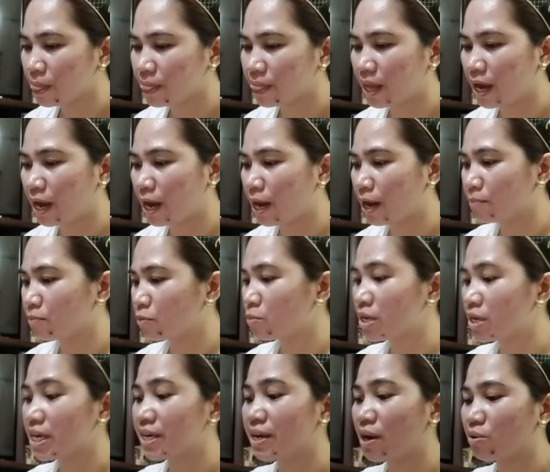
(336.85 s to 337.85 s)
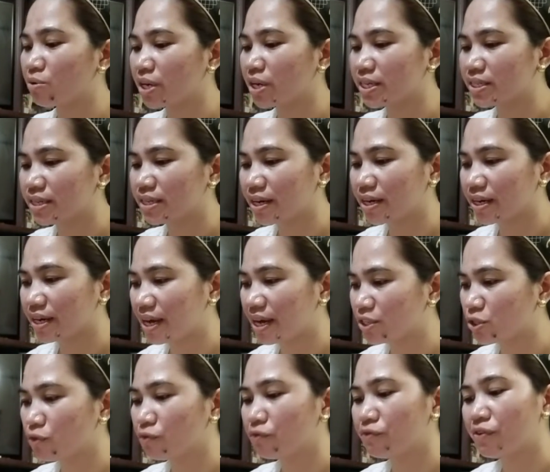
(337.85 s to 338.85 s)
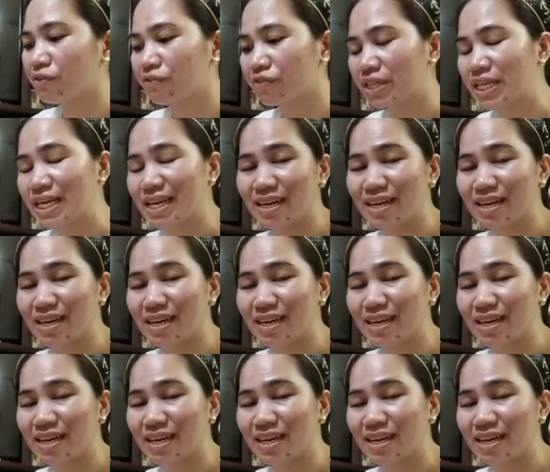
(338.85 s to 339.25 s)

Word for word: na bumili na ako ng isang case, yung 50,